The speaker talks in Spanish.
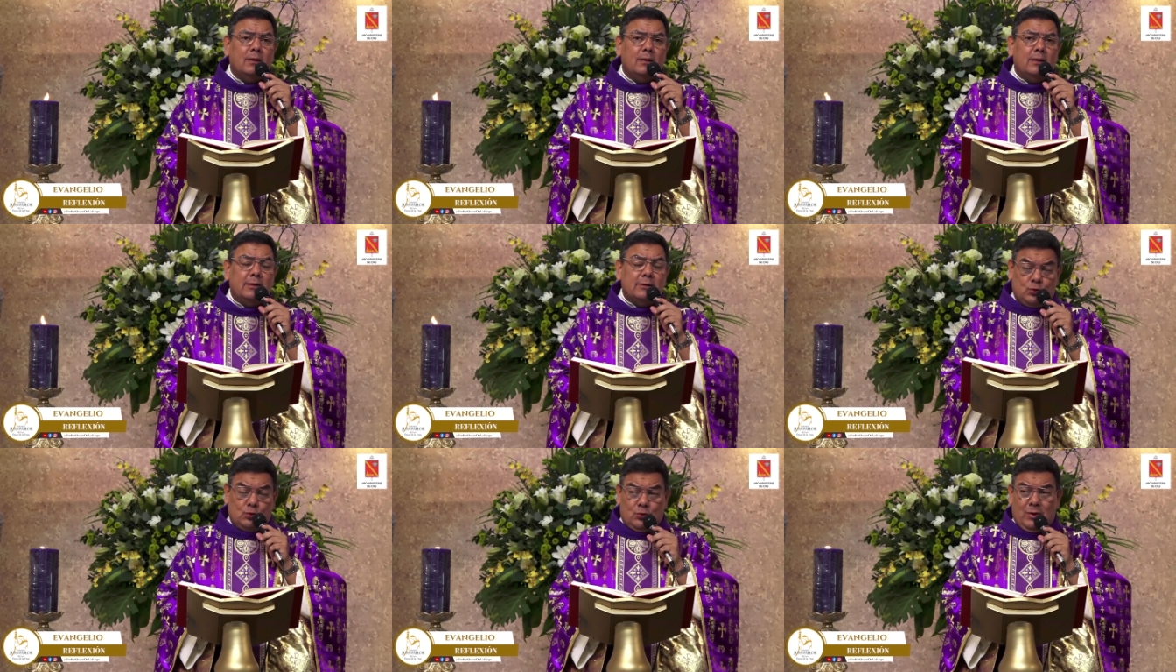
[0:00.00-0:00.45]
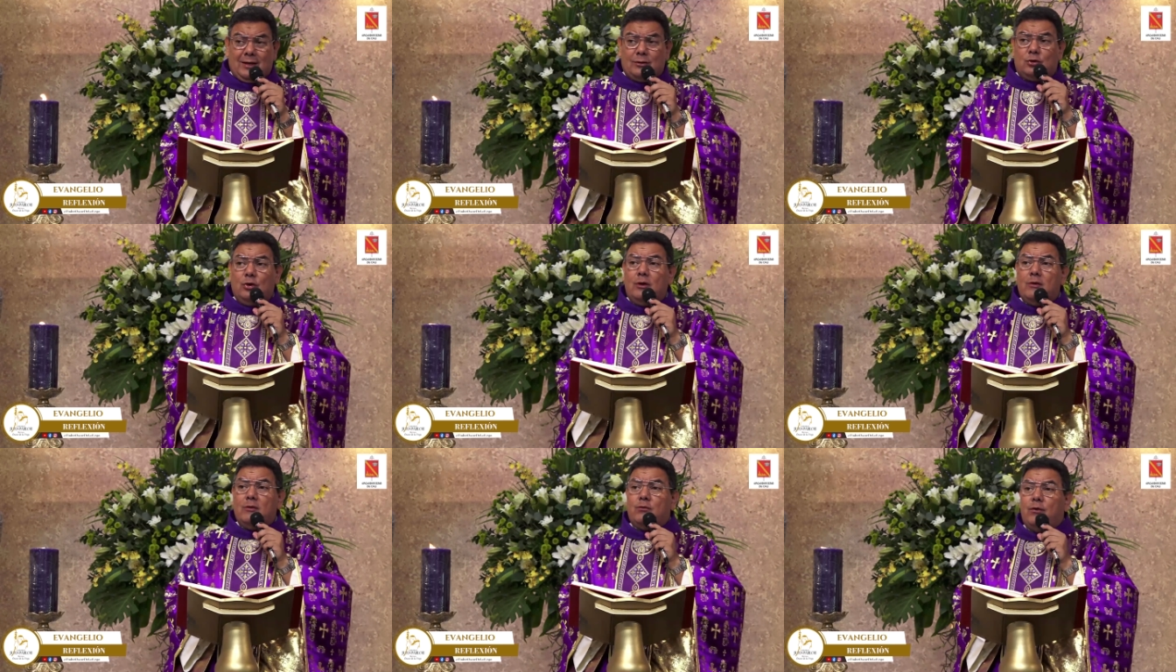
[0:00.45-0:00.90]
Es un
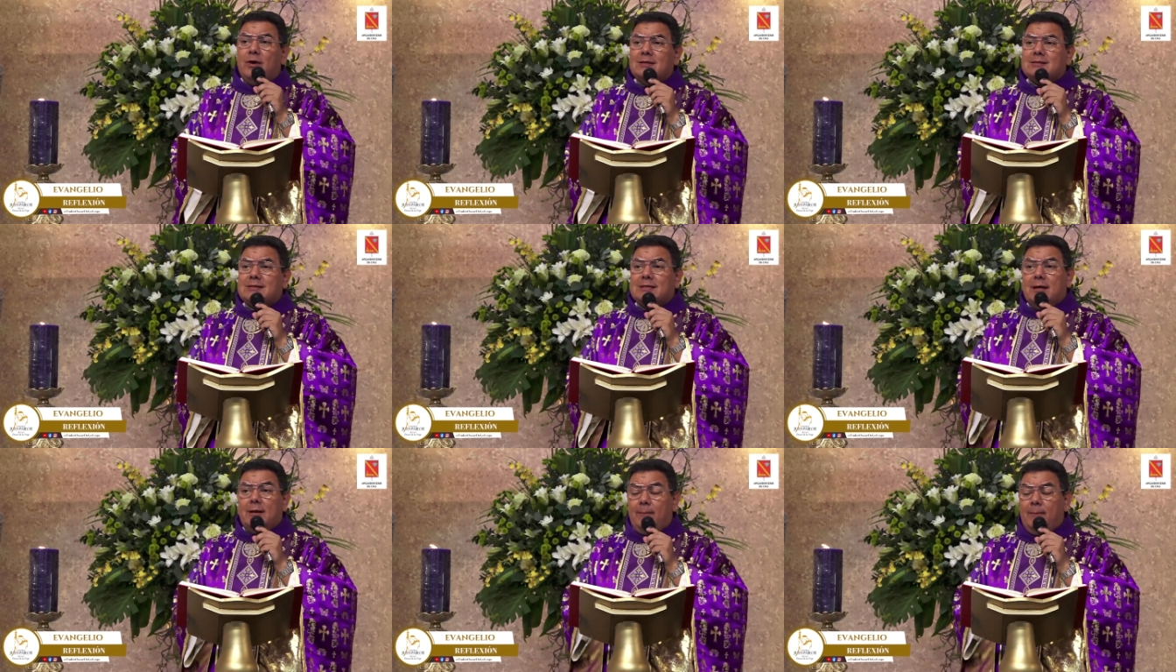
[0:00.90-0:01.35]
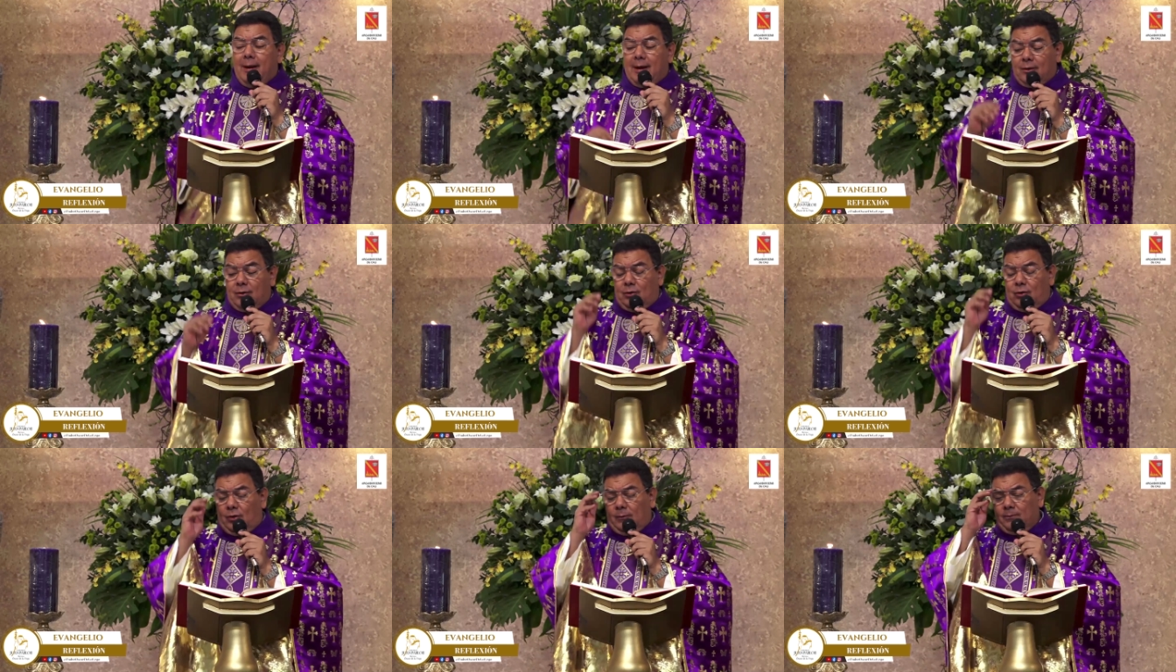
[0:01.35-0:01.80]
acto de fe, sin
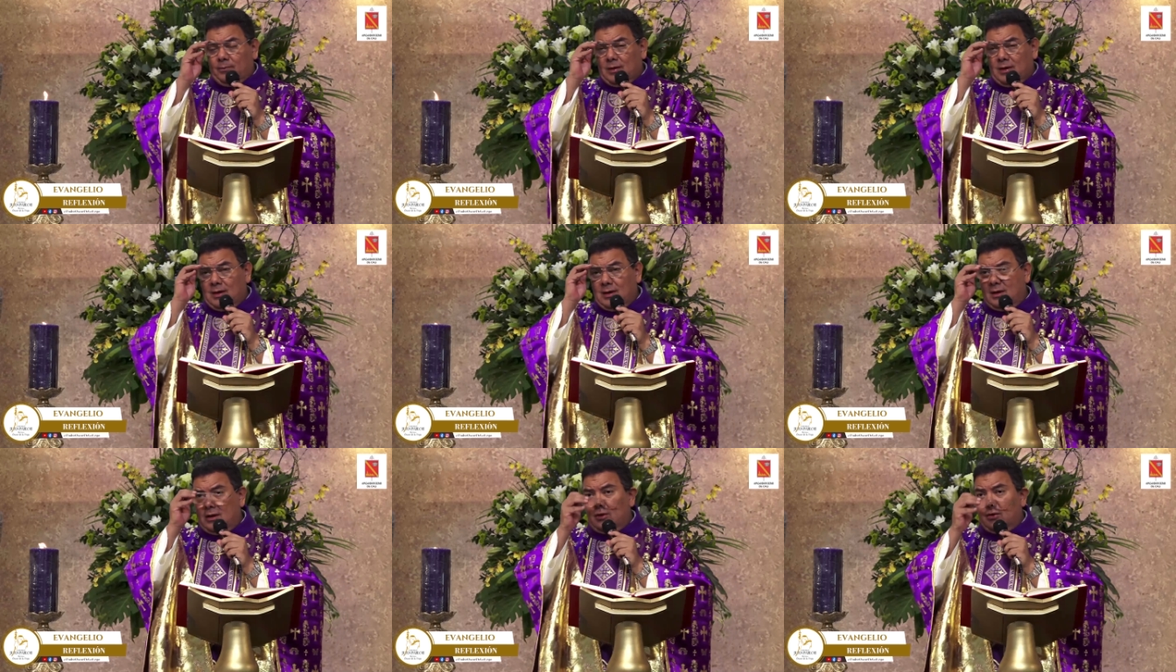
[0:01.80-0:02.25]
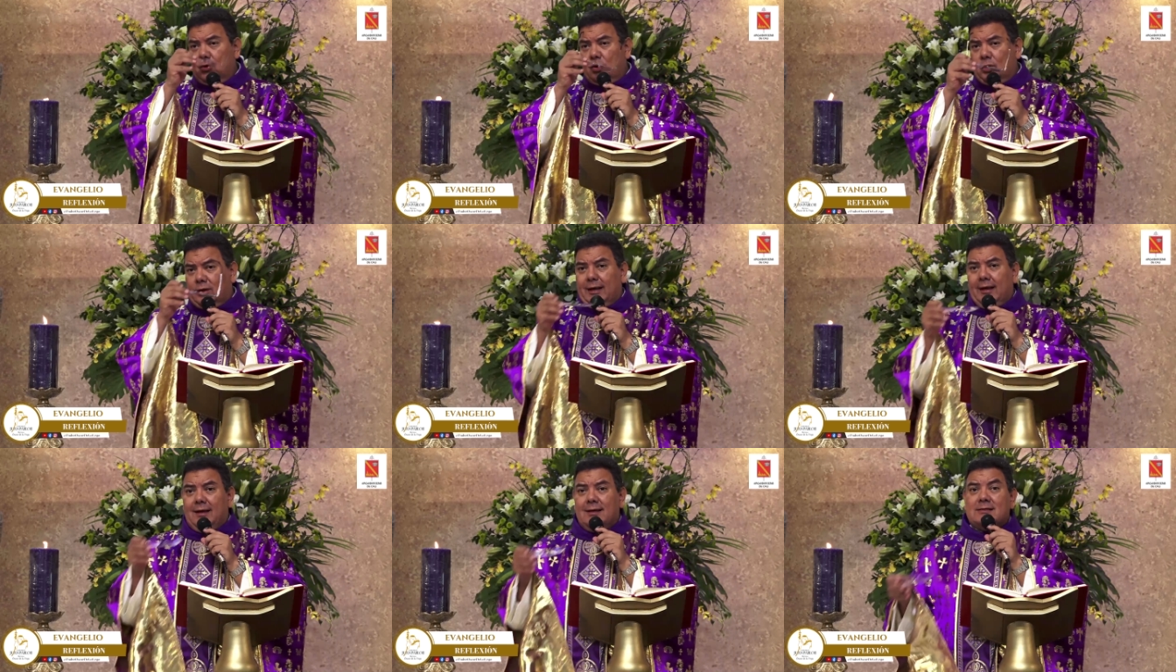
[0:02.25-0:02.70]
embargo, no
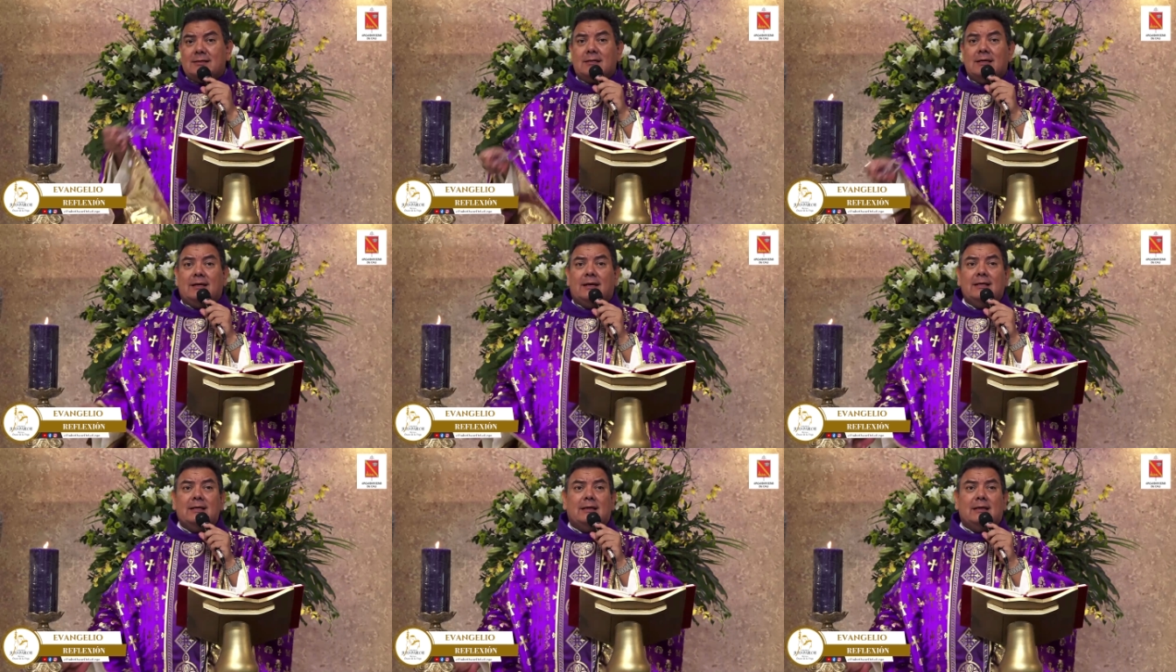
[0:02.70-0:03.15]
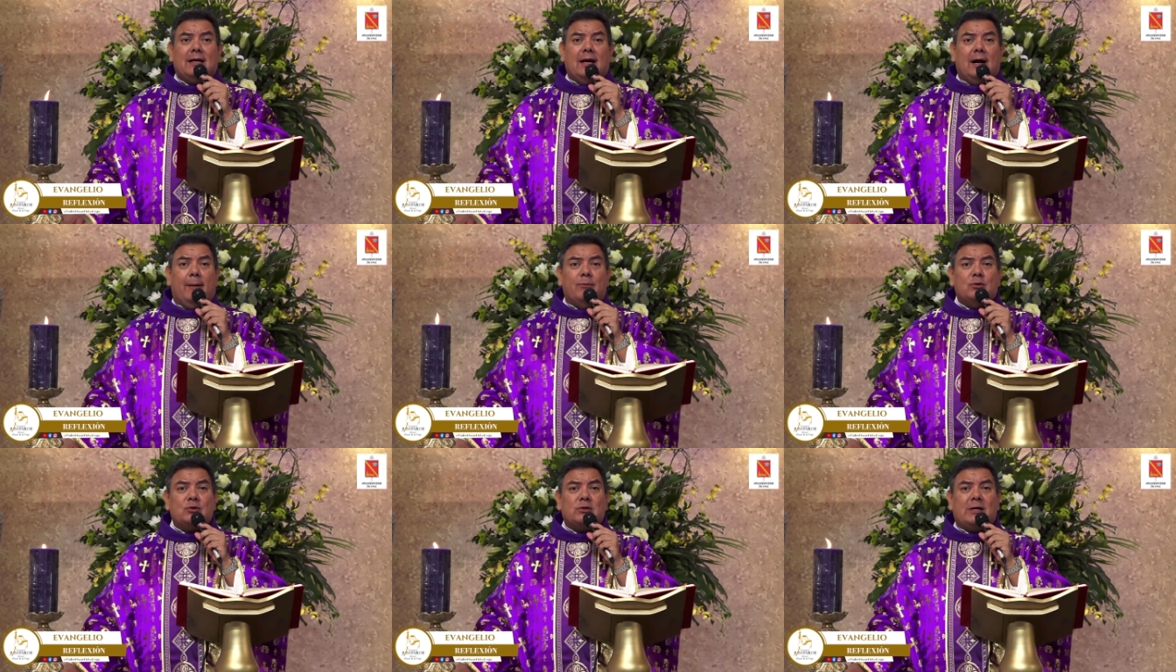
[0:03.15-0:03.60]
quiere decir que
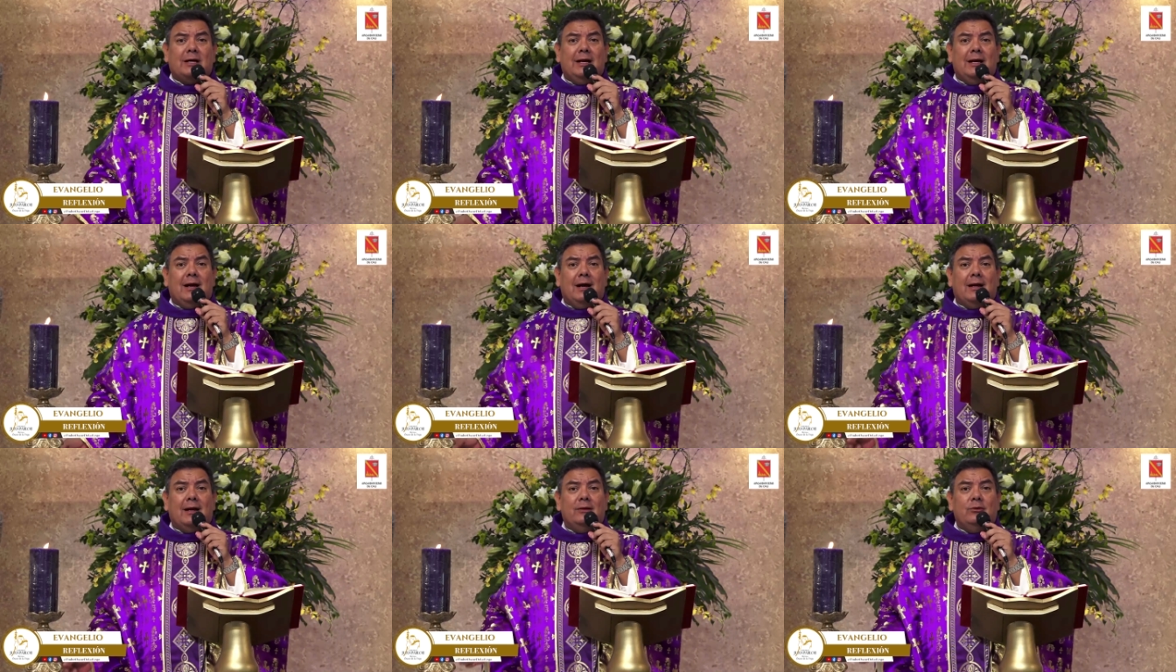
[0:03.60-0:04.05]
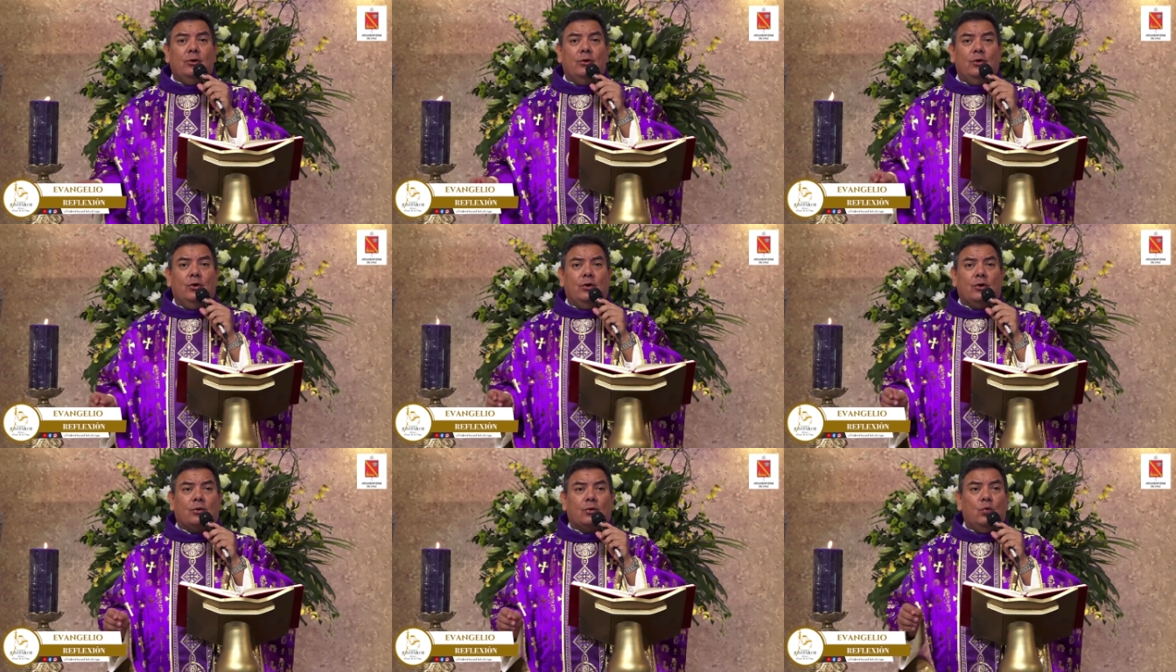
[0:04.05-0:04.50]
tengamos que negar el
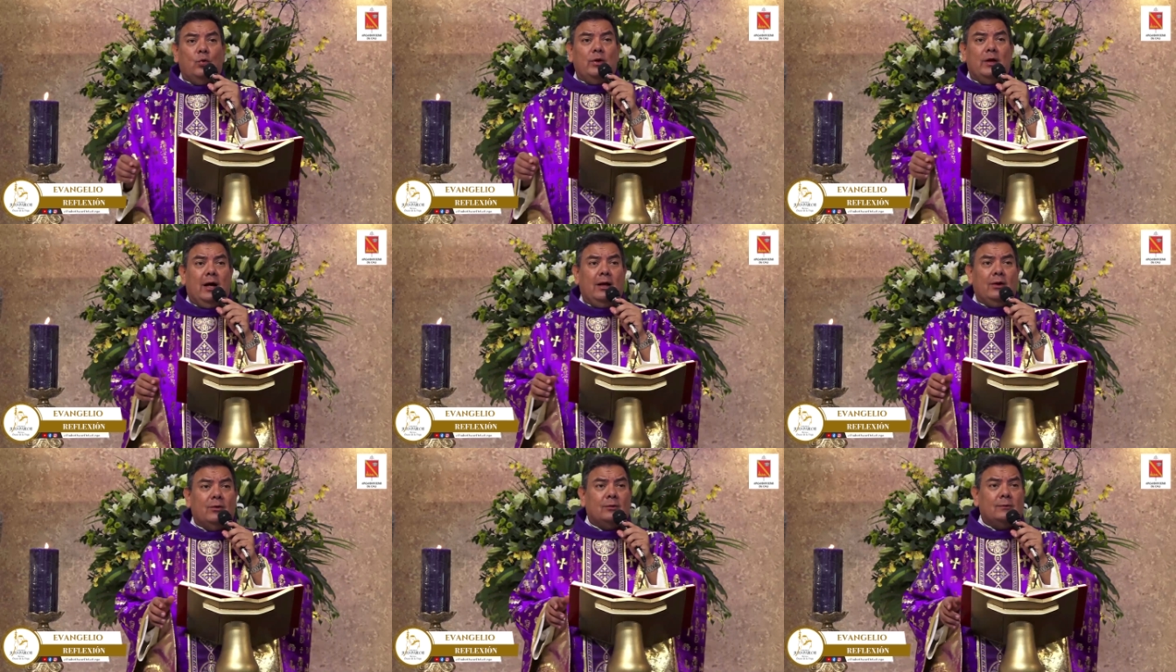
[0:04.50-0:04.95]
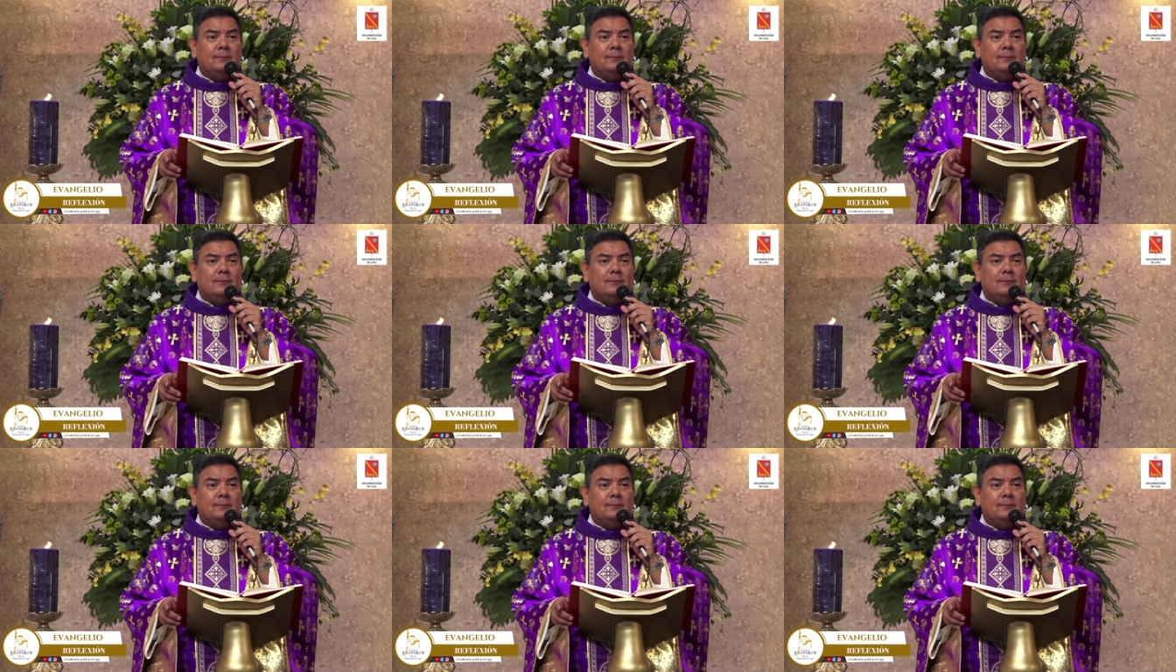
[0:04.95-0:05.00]
dolor, cuidado.